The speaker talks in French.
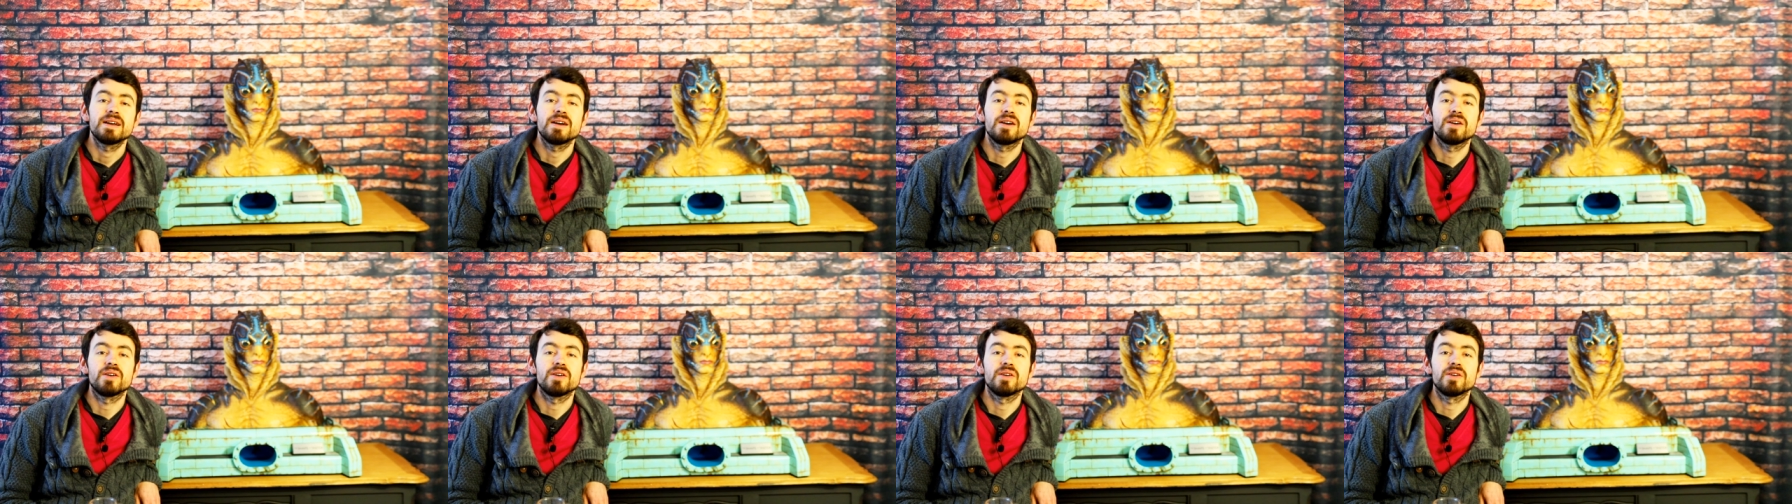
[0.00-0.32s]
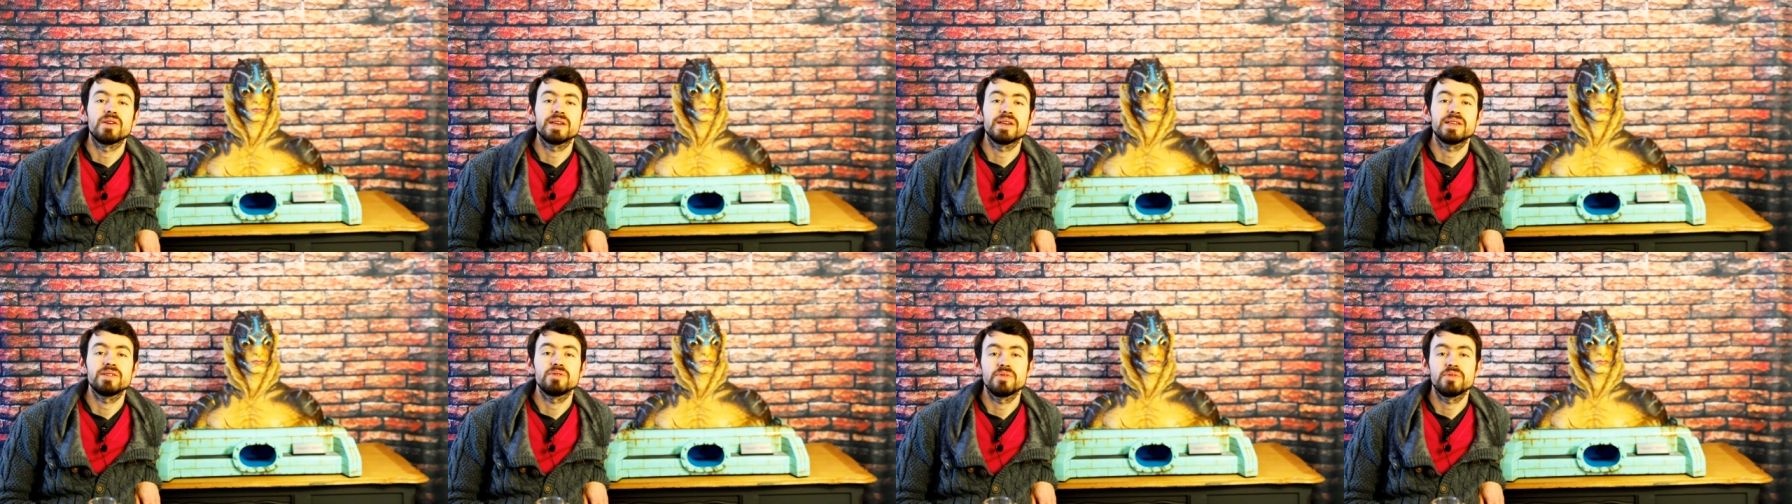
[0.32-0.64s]

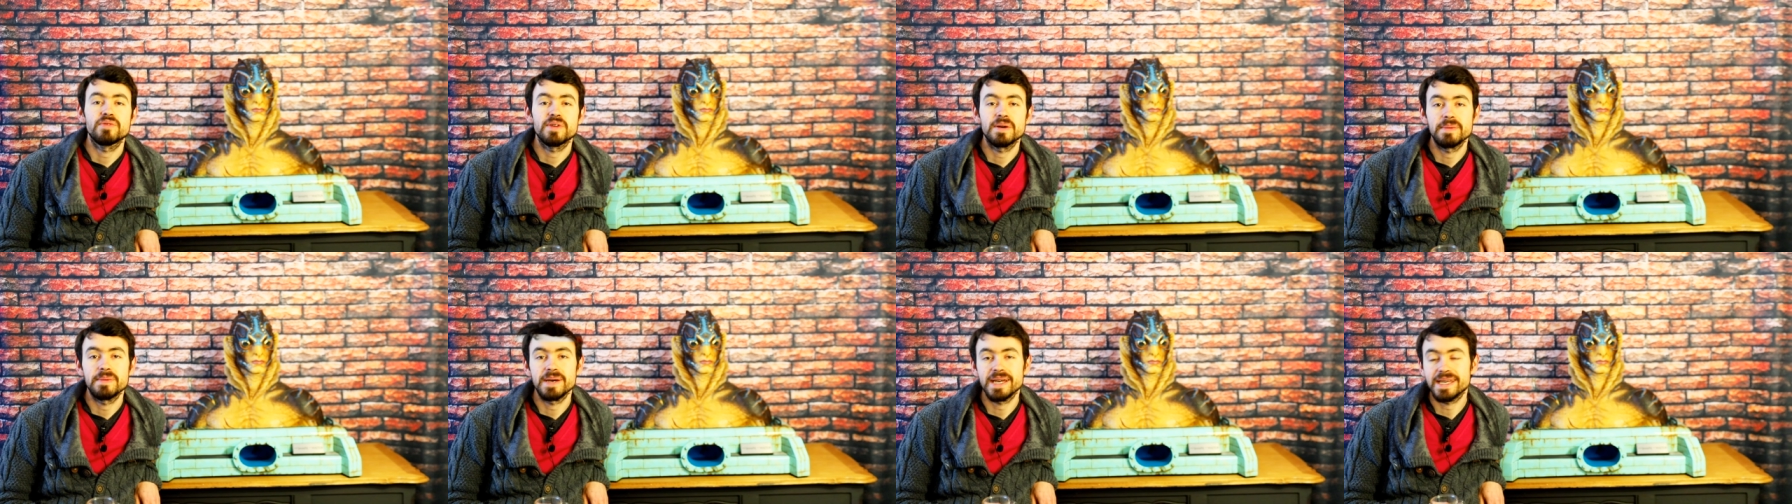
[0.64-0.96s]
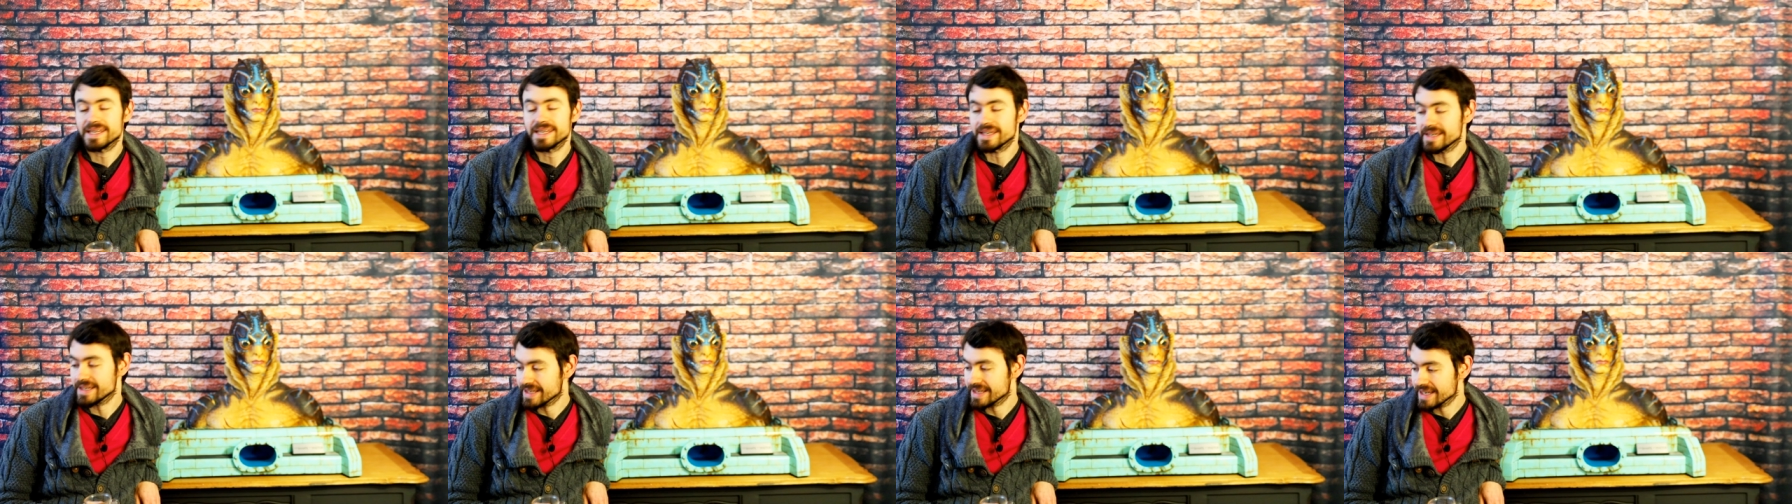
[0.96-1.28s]
euh, Il ils ne
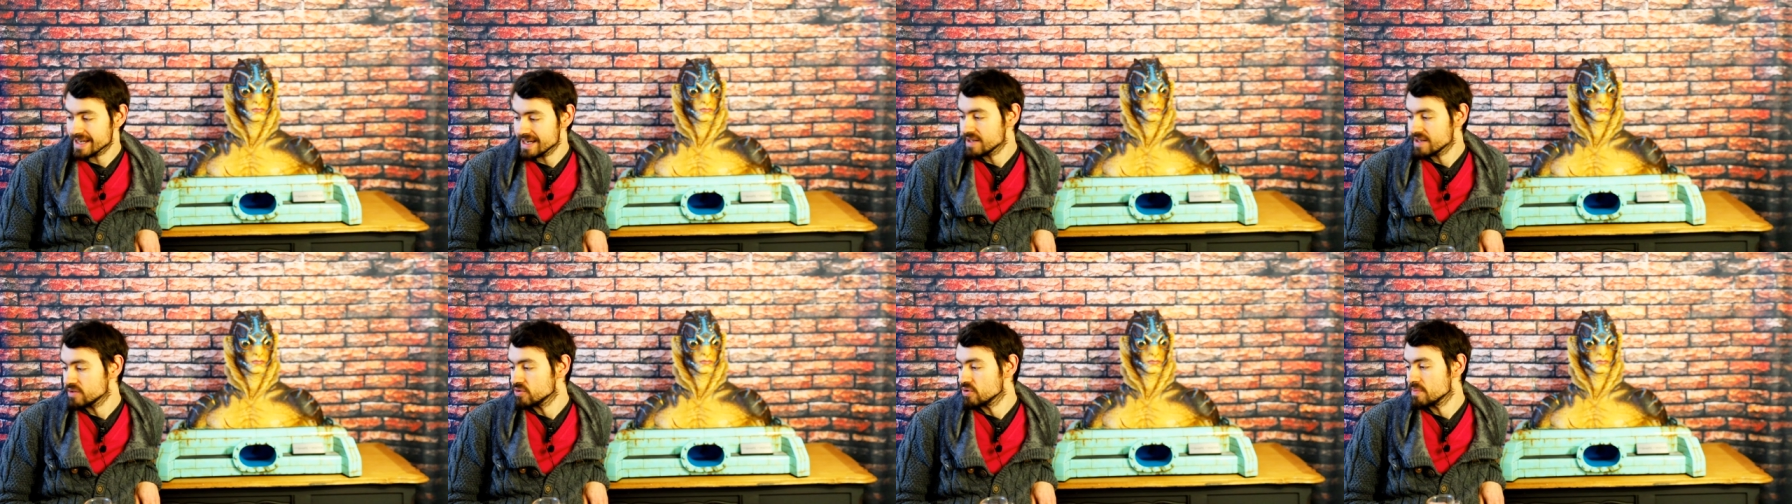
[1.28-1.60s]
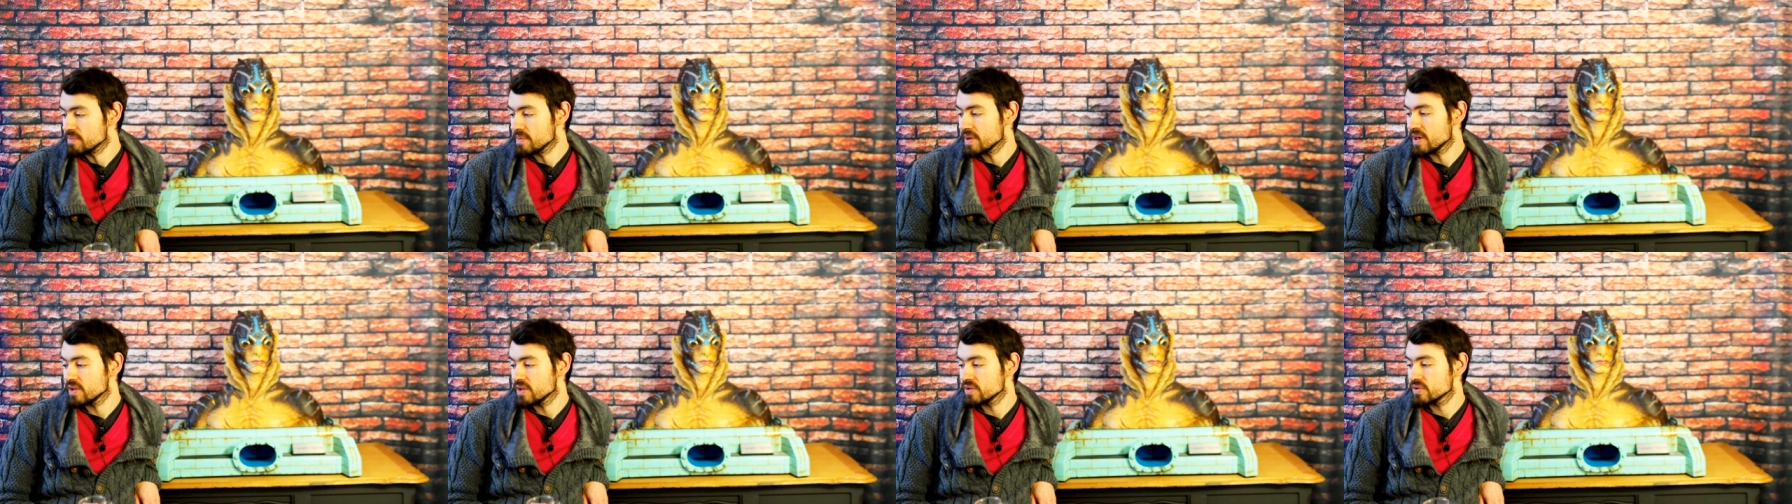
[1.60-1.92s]
fabriquent qu'à la
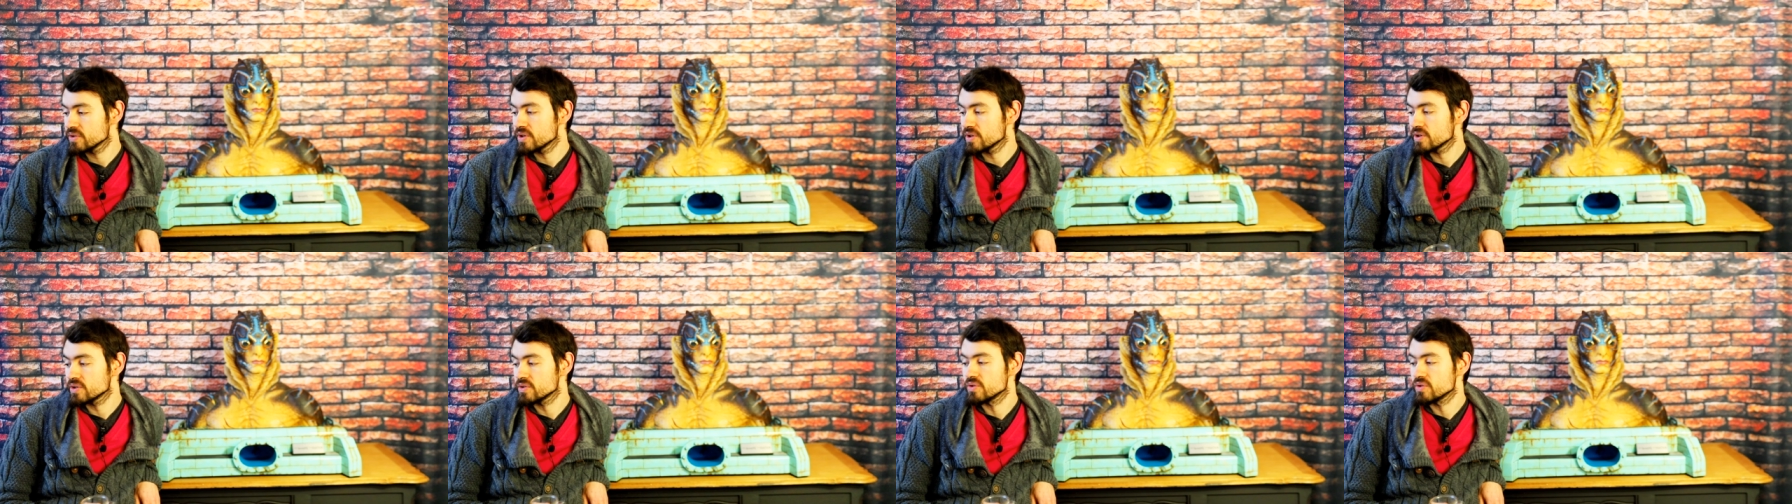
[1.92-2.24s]
demande.